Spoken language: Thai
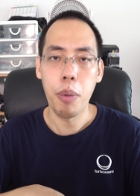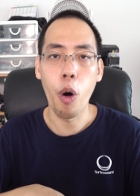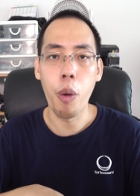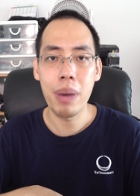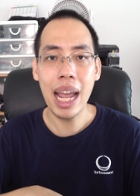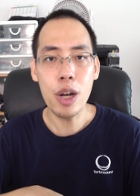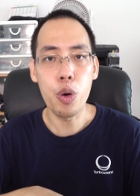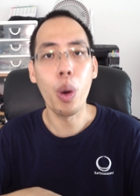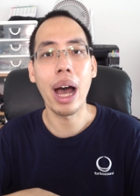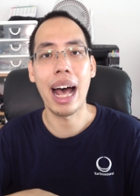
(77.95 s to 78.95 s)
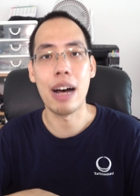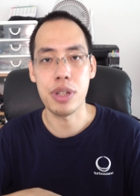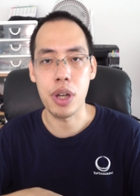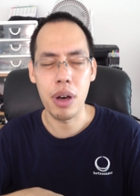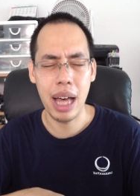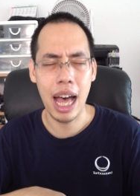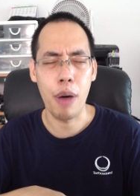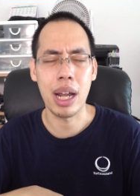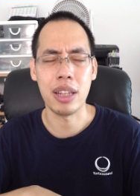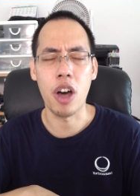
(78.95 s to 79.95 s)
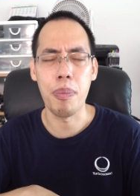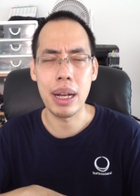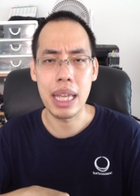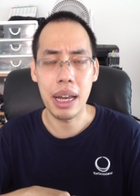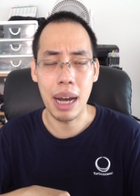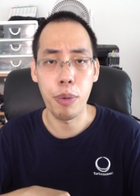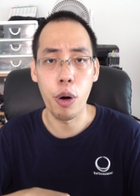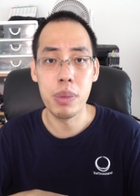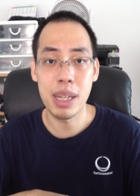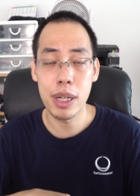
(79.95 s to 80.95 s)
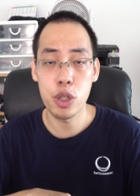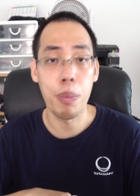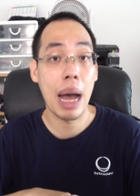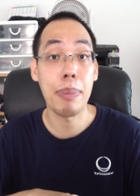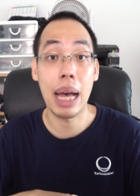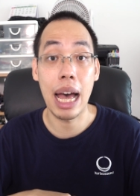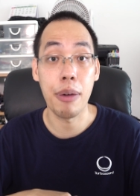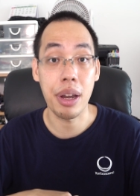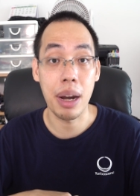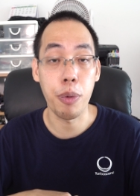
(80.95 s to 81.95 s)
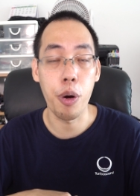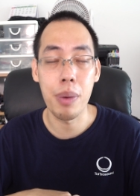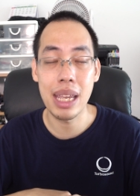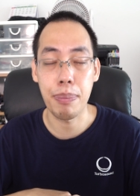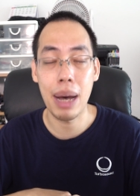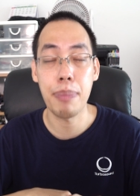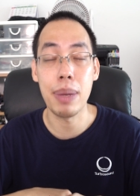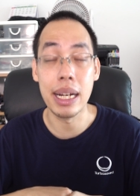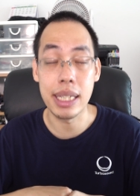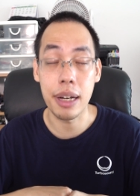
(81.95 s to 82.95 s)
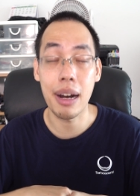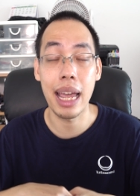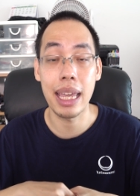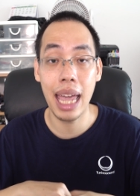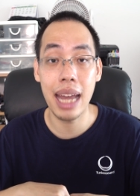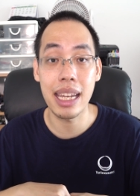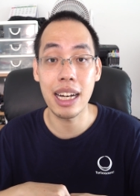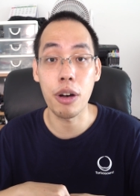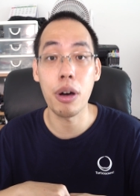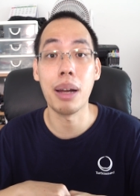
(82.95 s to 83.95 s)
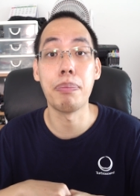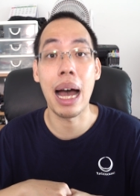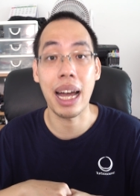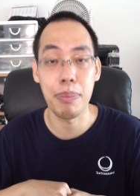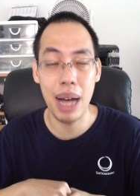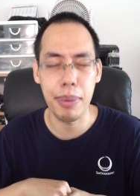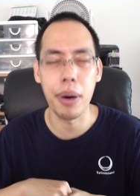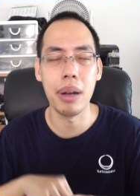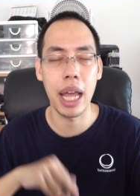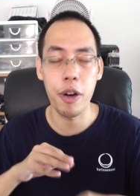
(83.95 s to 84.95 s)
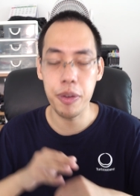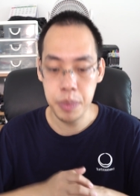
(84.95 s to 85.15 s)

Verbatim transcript: ผมได้ดูข่าว 2 ข่าวดังต่อไปนี้ครับ ผมจะไม่โชว์ภาพข่าวนะครับ ผมไม่อยากพาดพิงถึงใคร แค่นี้เขาก็ลำบากกันมากพอแล้ว